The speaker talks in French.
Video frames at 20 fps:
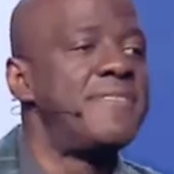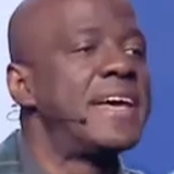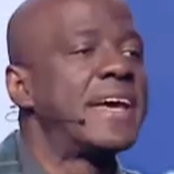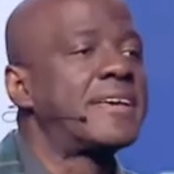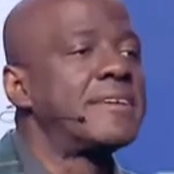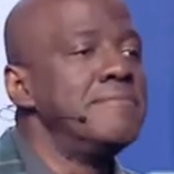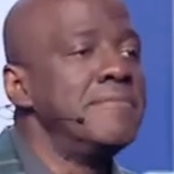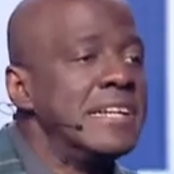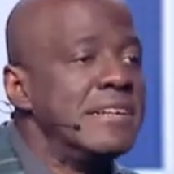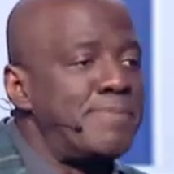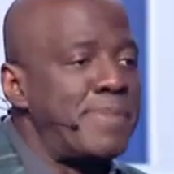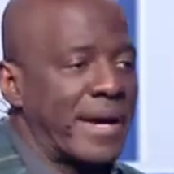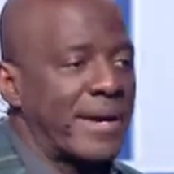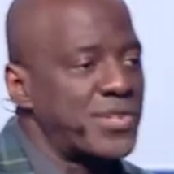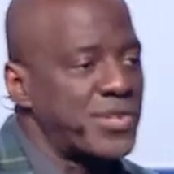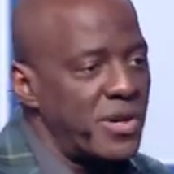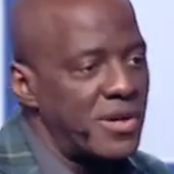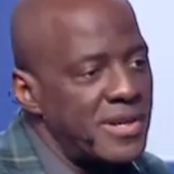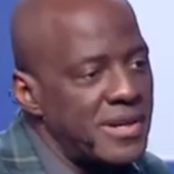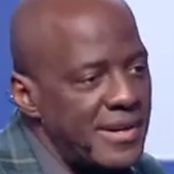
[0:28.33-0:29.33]
avec 1000
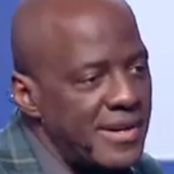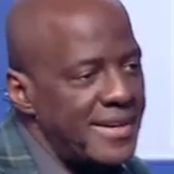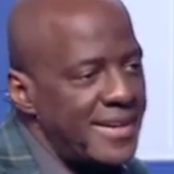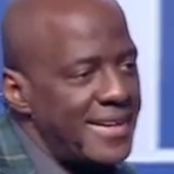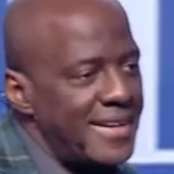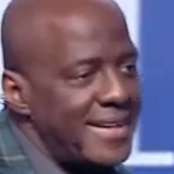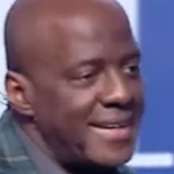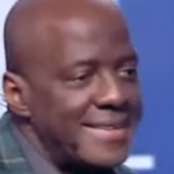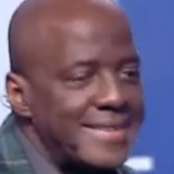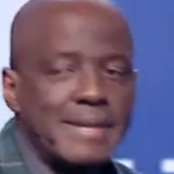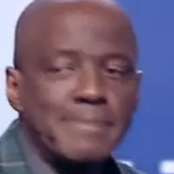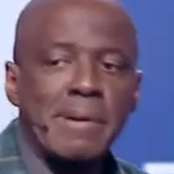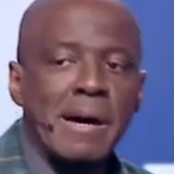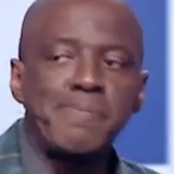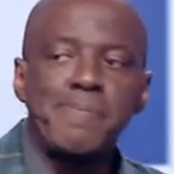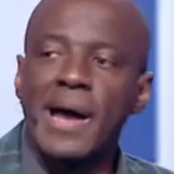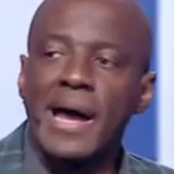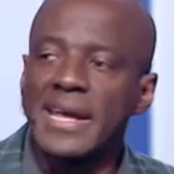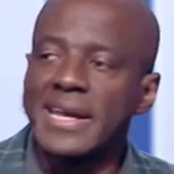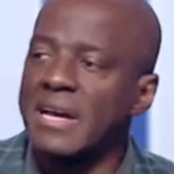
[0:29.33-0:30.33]
personnes, ce n'est
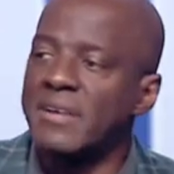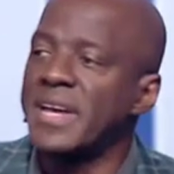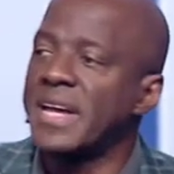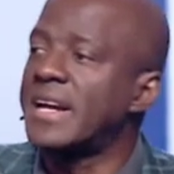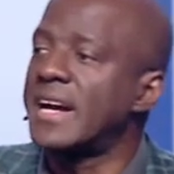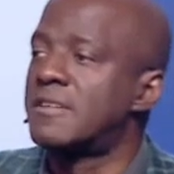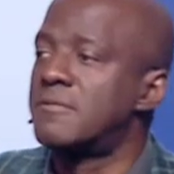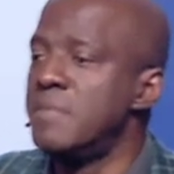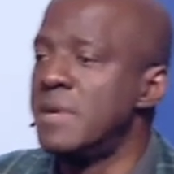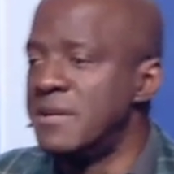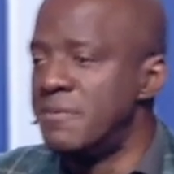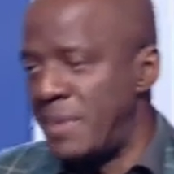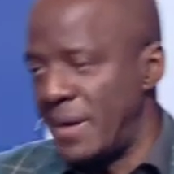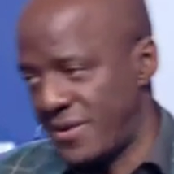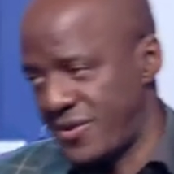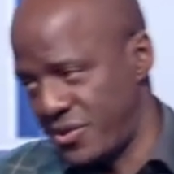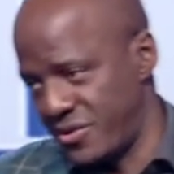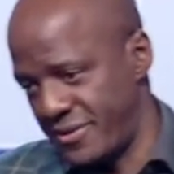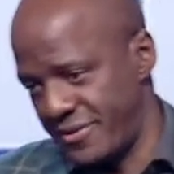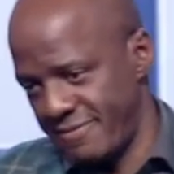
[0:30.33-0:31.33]
pas pareil qu'avec 4000
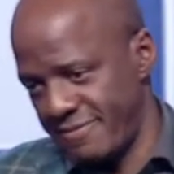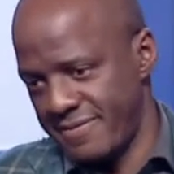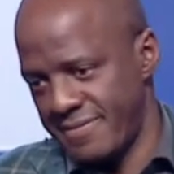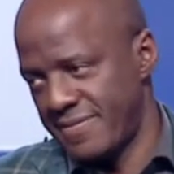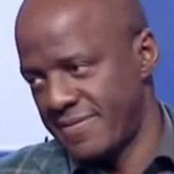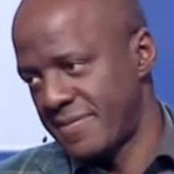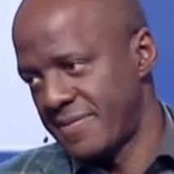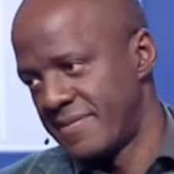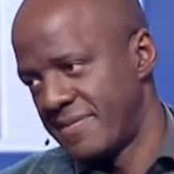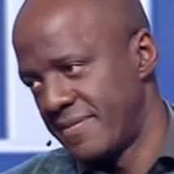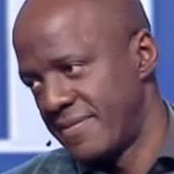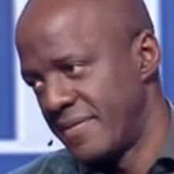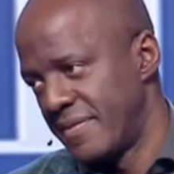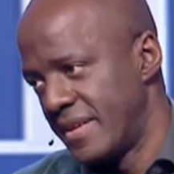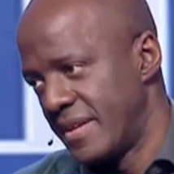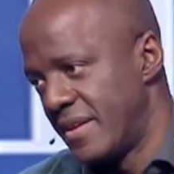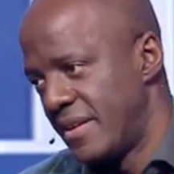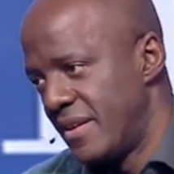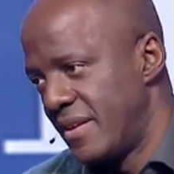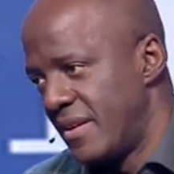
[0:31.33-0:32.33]
personnes.
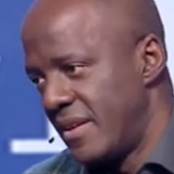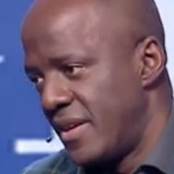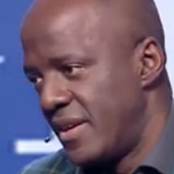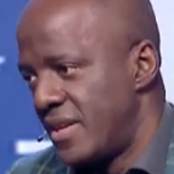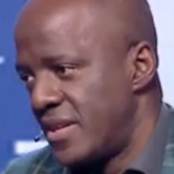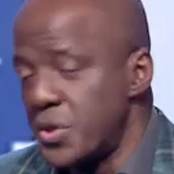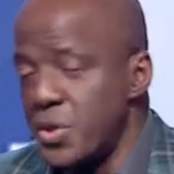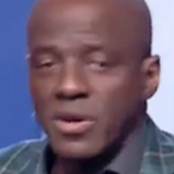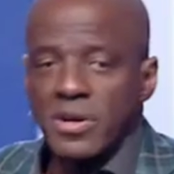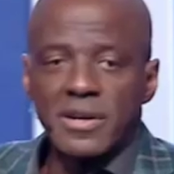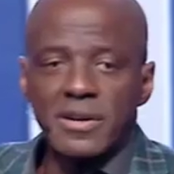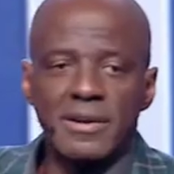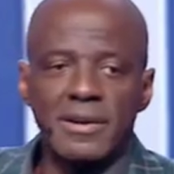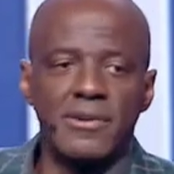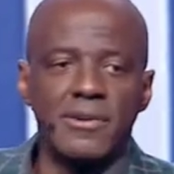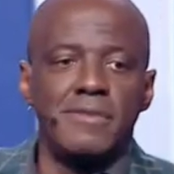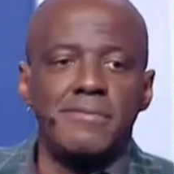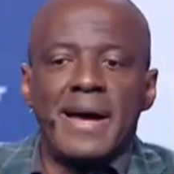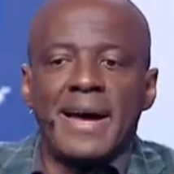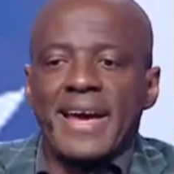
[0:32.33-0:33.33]
Donc,
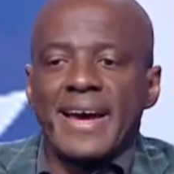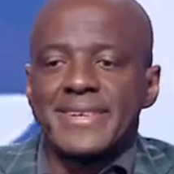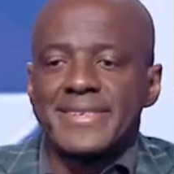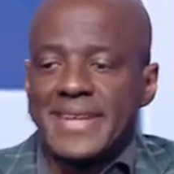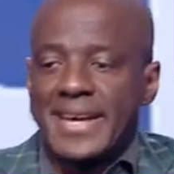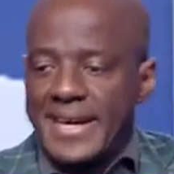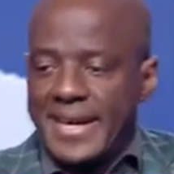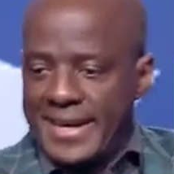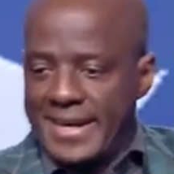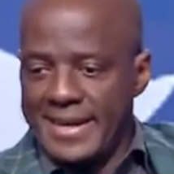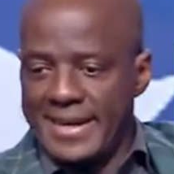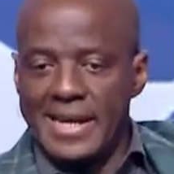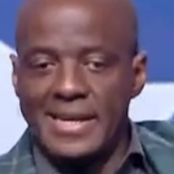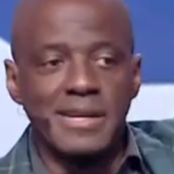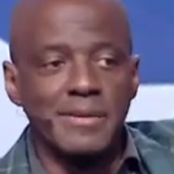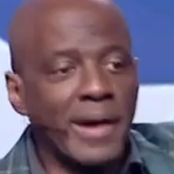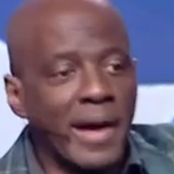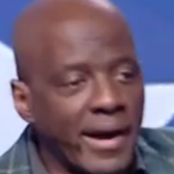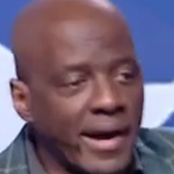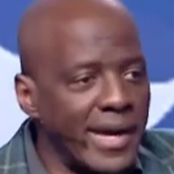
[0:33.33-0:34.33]
le magasin,
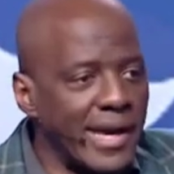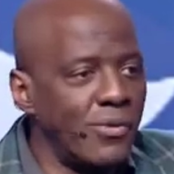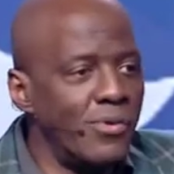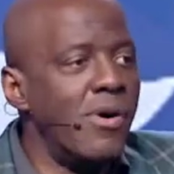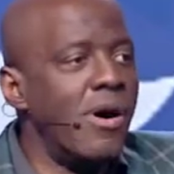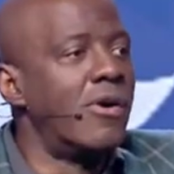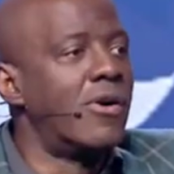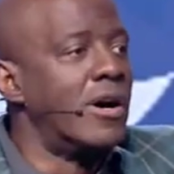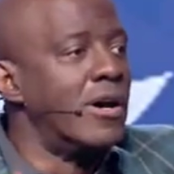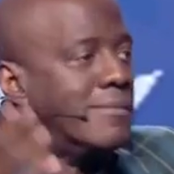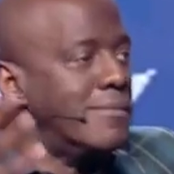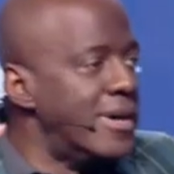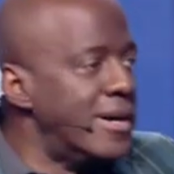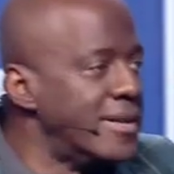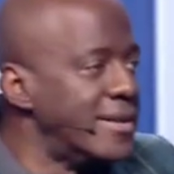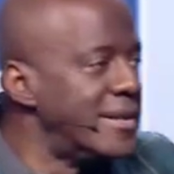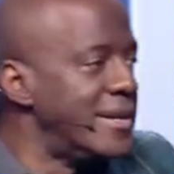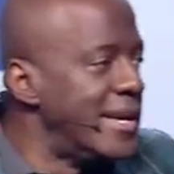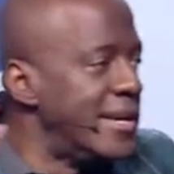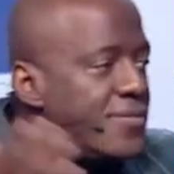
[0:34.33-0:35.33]
la librairie où on
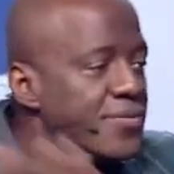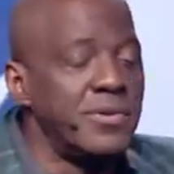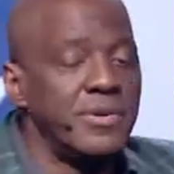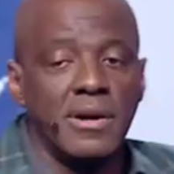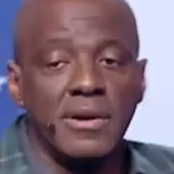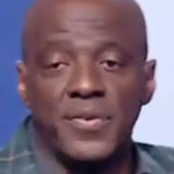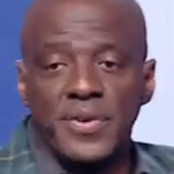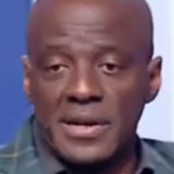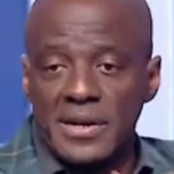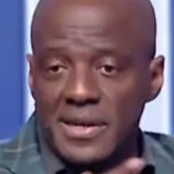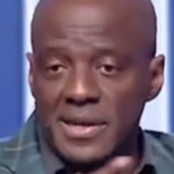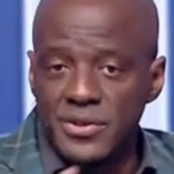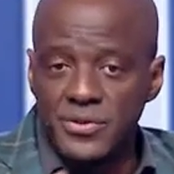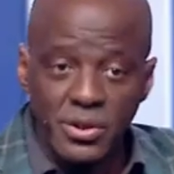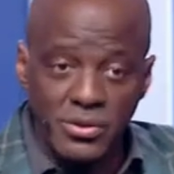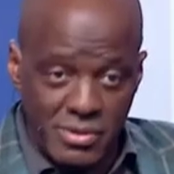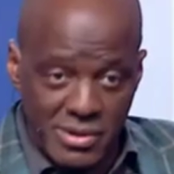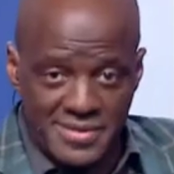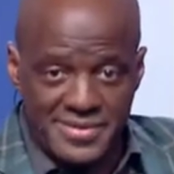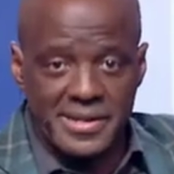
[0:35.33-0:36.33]
commande les, les trucs
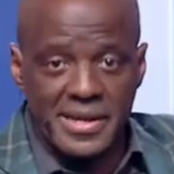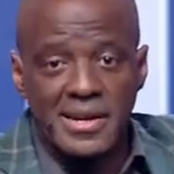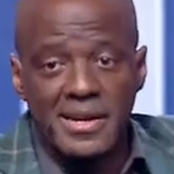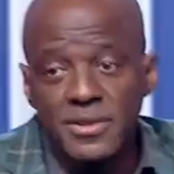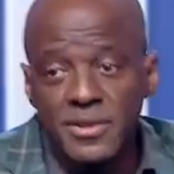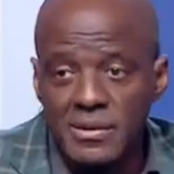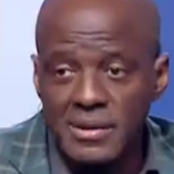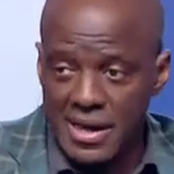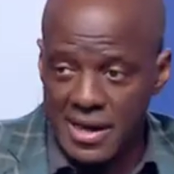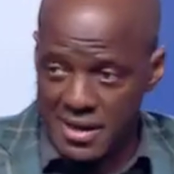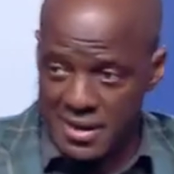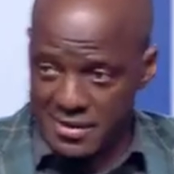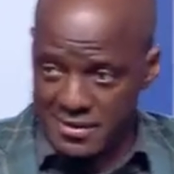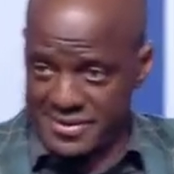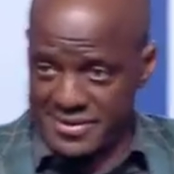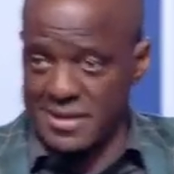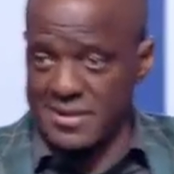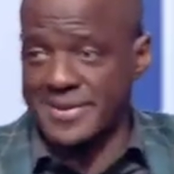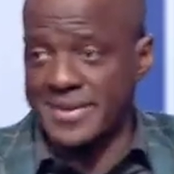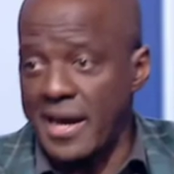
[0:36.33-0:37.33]
de la, de
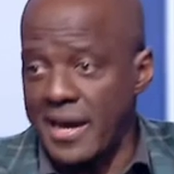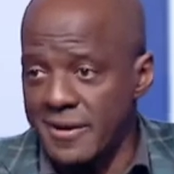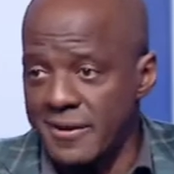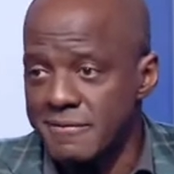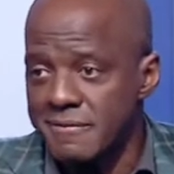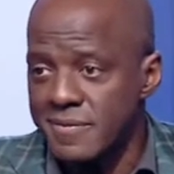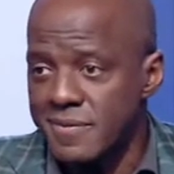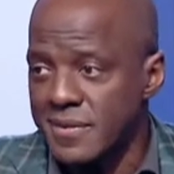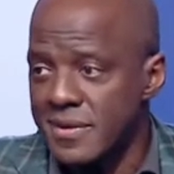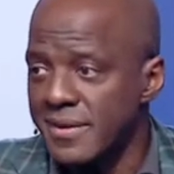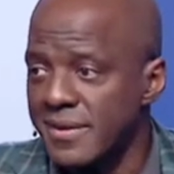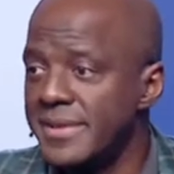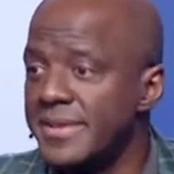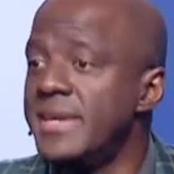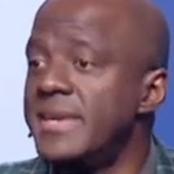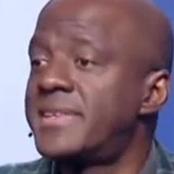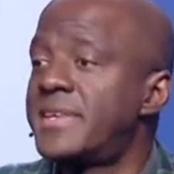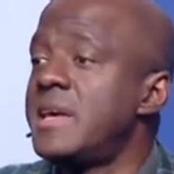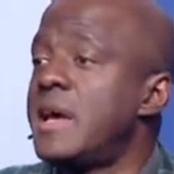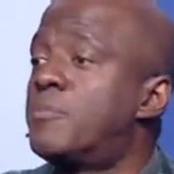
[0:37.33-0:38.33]
la Seine-Seine,
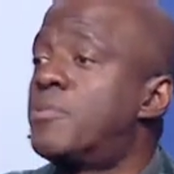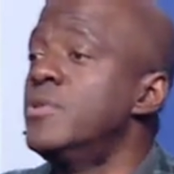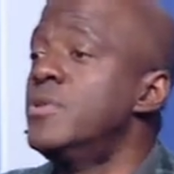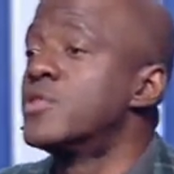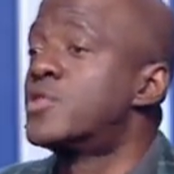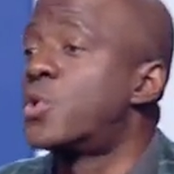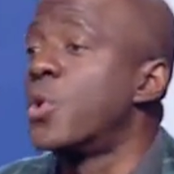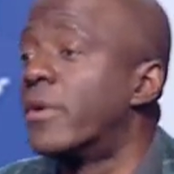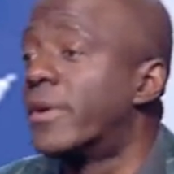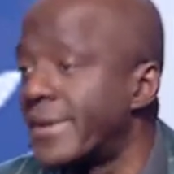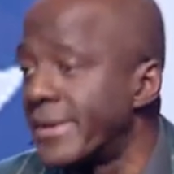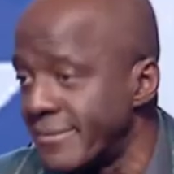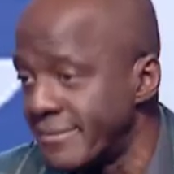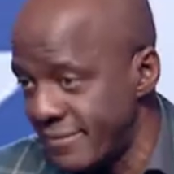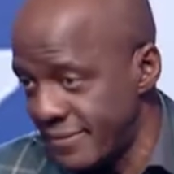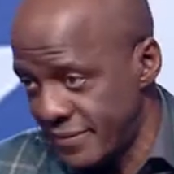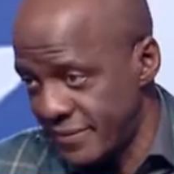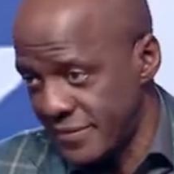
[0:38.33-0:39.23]
disent qu'il n'y a plus de stock.